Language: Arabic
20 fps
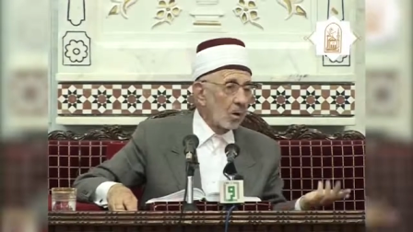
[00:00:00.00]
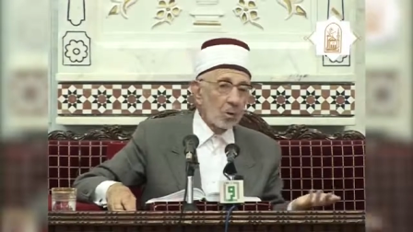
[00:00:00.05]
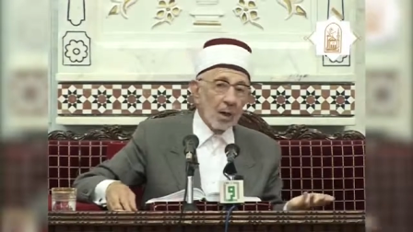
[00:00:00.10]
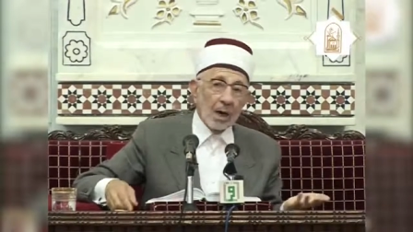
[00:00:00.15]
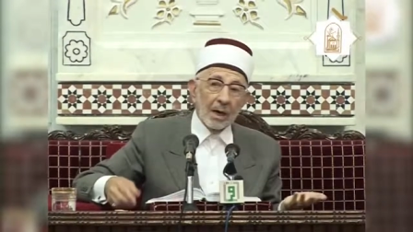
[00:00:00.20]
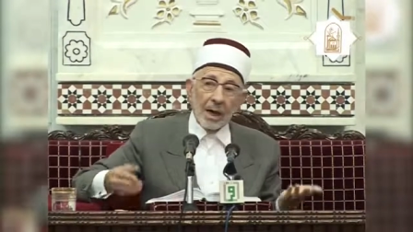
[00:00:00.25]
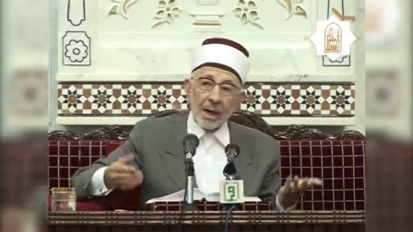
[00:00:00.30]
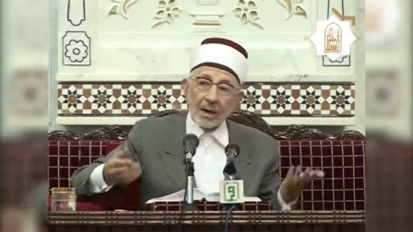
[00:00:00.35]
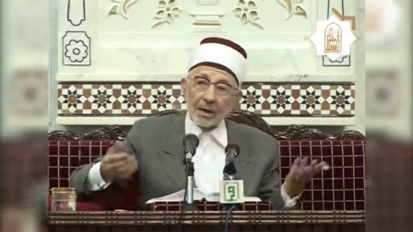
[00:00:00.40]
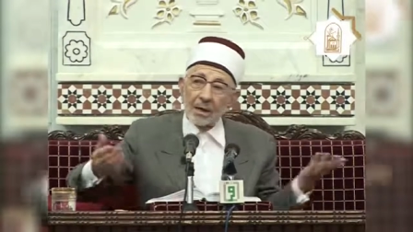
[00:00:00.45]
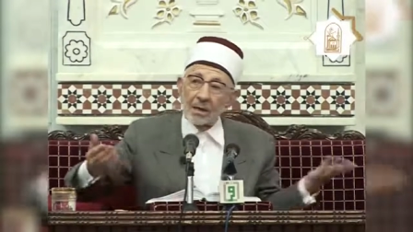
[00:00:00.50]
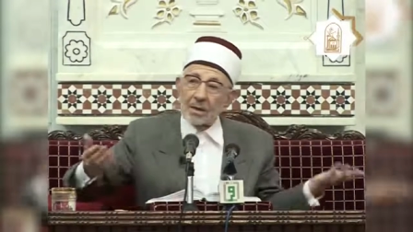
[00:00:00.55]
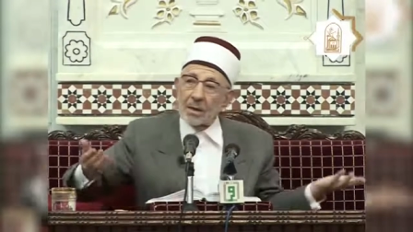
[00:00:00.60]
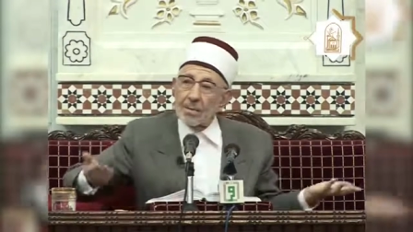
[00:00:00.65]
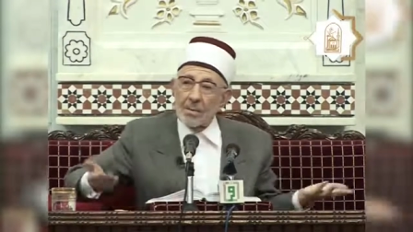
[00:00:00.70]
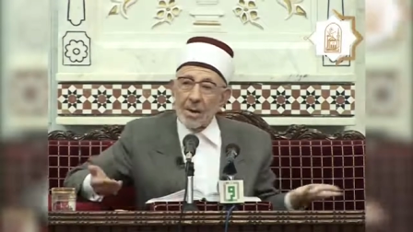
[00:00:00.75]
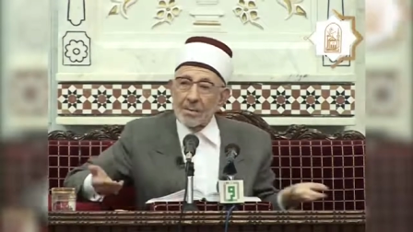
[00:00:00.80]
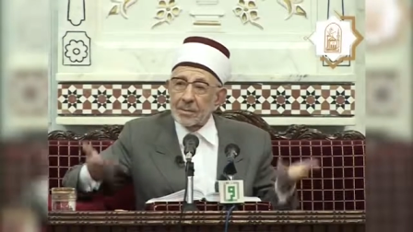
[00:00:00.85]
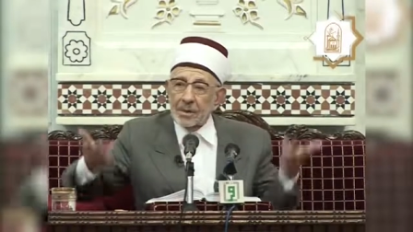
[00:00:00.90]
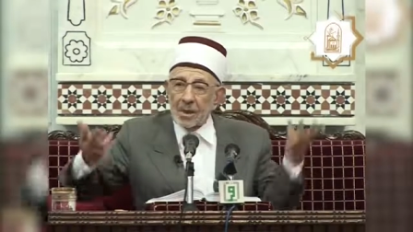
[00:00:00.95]
لولا
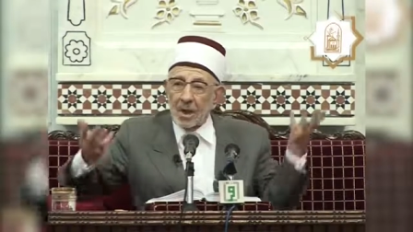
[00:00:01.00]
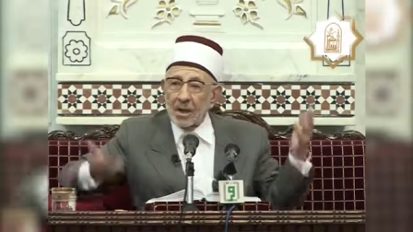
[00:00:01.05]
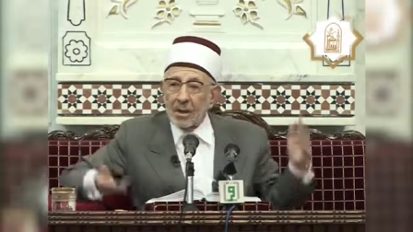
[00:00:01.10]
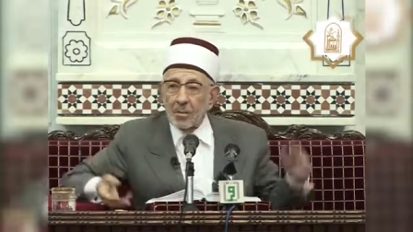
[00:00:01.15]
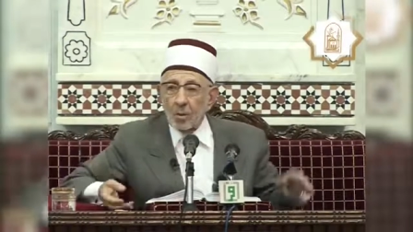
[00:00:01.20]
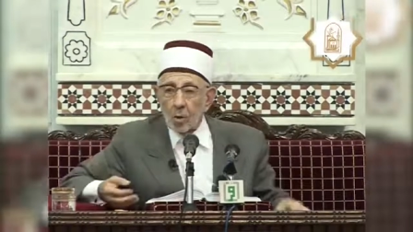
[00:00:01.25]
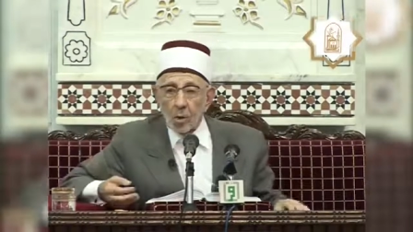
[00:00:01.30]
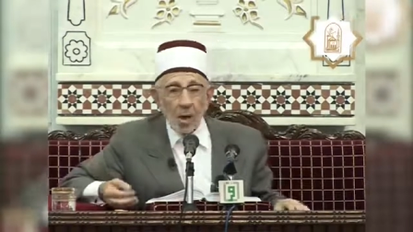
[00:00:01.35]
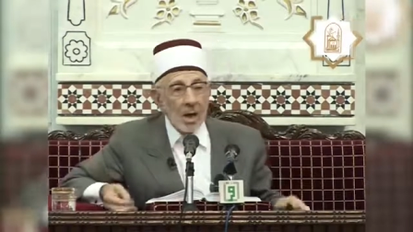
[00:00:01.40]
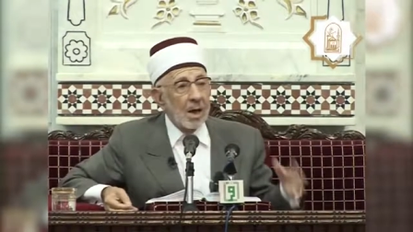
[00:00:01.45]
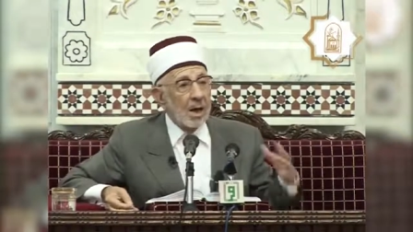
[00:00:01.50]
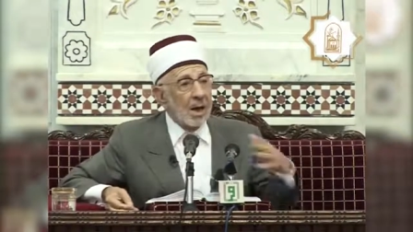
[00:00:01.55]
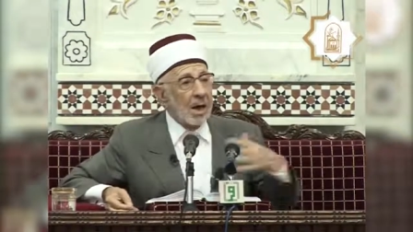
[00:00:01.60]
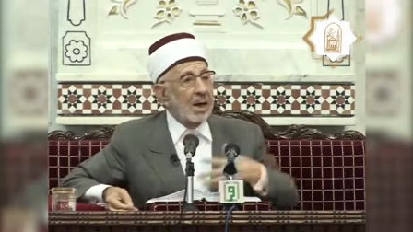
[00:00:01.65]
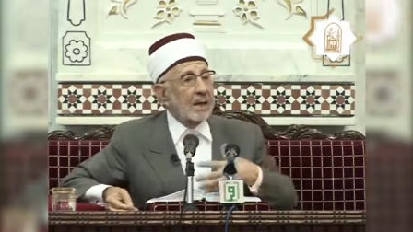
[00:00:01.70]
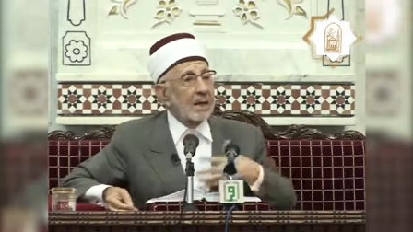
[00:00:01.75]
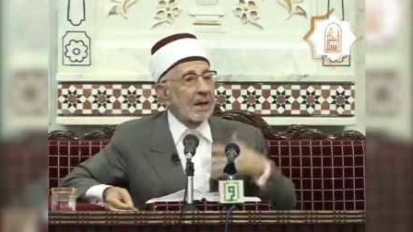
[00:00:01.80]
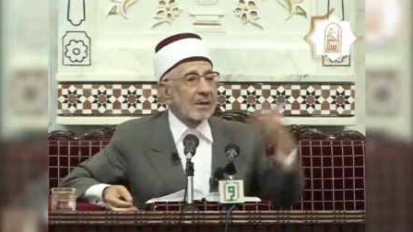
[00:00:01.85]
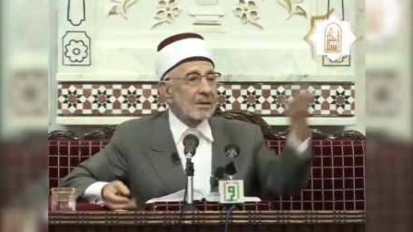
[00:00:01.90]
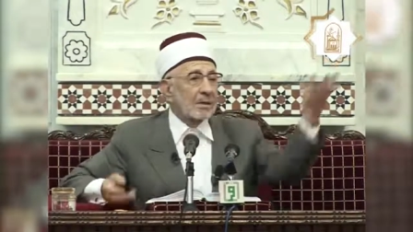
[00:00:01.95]
العقيدة ما بتعلق اللغة
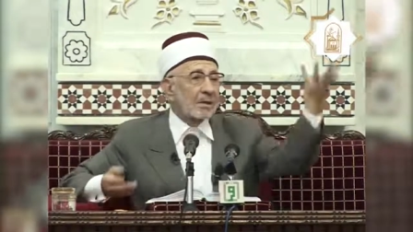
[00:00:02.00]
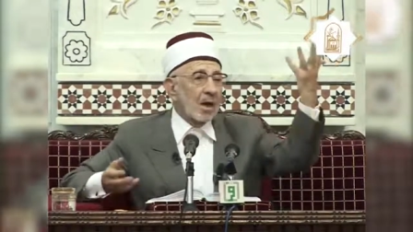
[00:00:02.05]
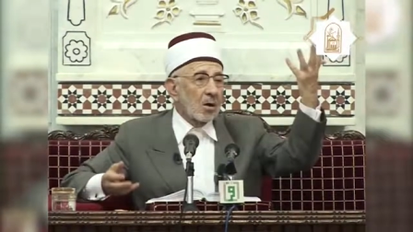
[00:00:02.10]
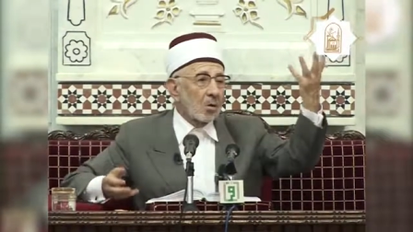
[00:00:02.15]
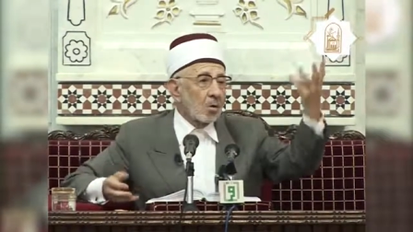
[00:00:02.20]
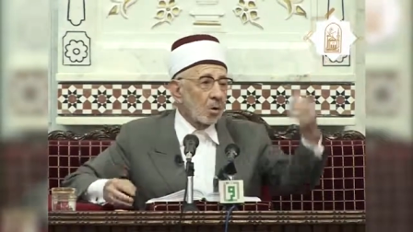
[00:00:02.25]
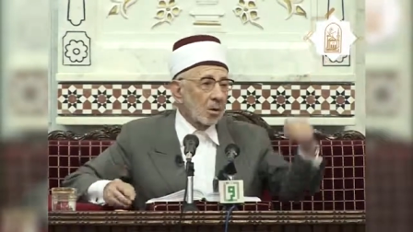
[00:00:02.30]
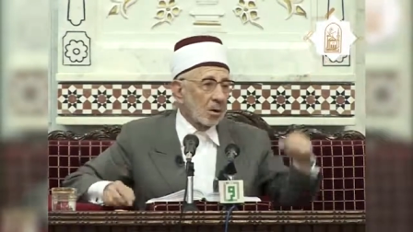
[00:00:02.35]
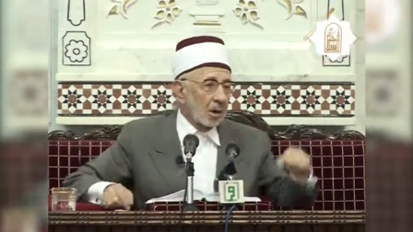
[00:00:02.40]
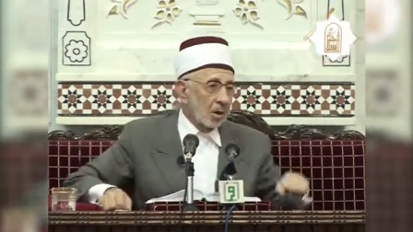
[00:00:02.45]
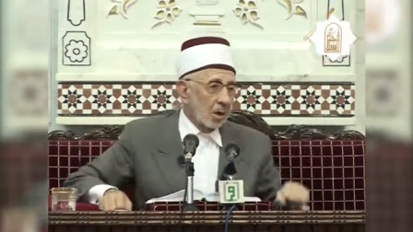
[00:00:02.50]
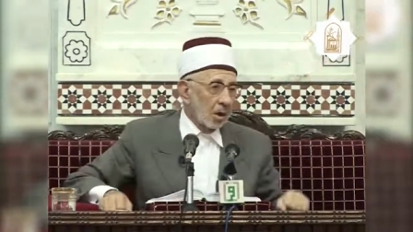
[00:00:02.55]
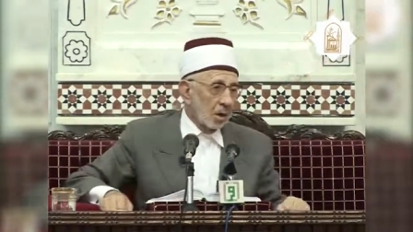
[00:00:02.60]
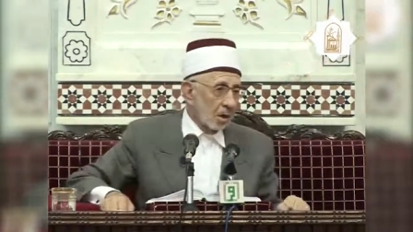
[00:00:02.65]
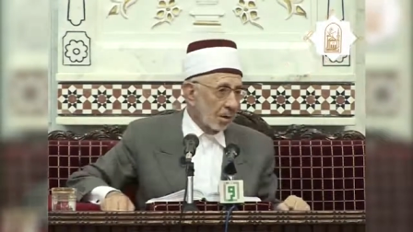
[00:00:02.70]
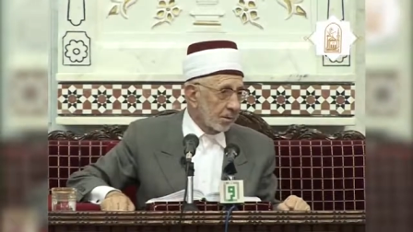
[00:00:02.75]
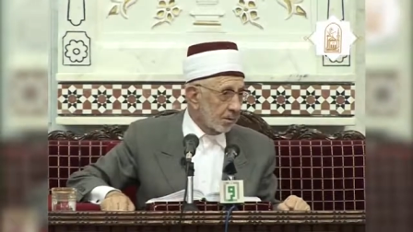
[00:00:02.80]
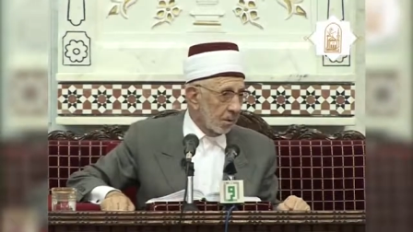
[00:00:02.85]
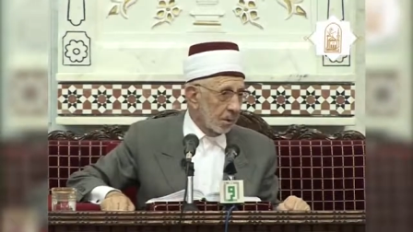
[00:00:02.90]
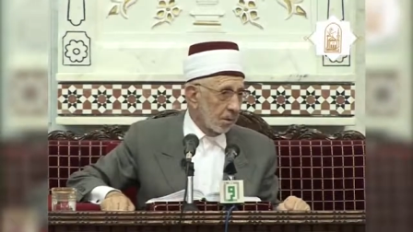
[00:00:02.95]
أنا إنسان كردي
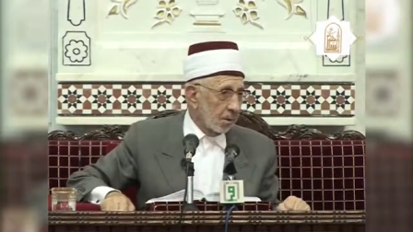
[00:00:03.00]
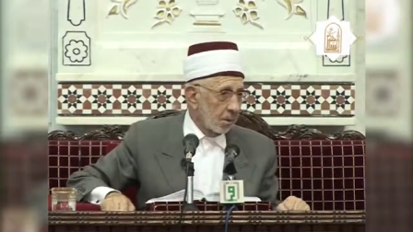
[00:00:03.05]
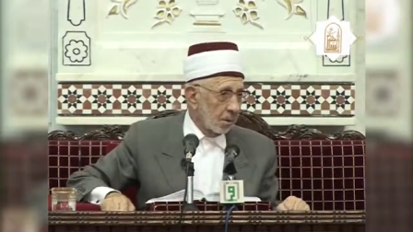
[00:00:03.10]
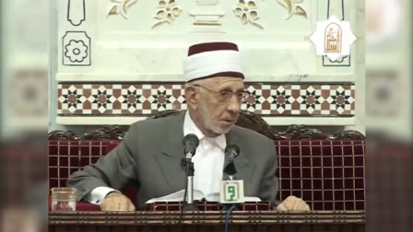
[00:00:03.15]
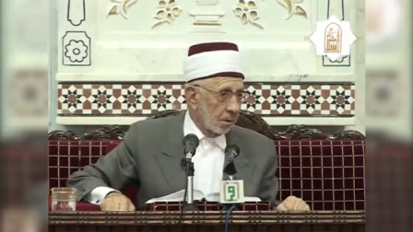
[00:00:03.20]
الأصل